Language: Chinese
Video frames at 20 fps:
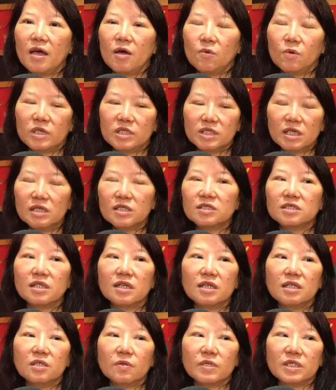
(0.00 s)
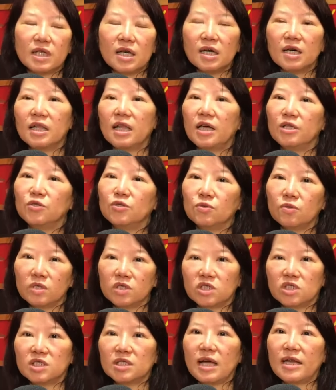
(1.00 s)
我先生，因为我在荷兰住过
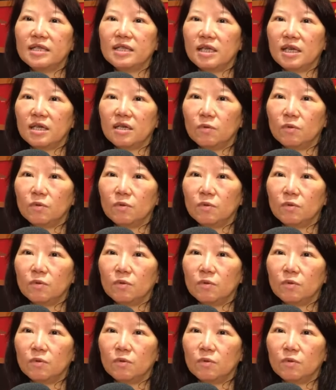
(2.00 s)
十三年，